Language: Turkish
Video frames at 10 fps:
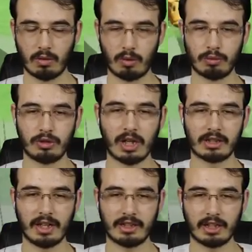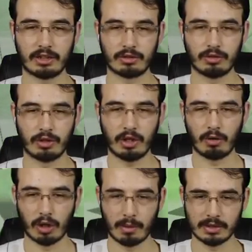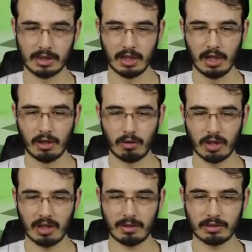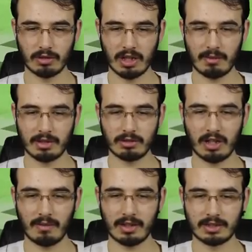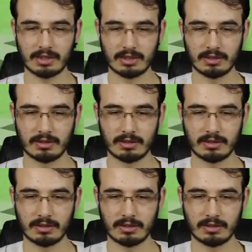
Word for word: O bu silah tek tek sıkıyor ya. Olamaz. Olamaz, olamaz, olamaz.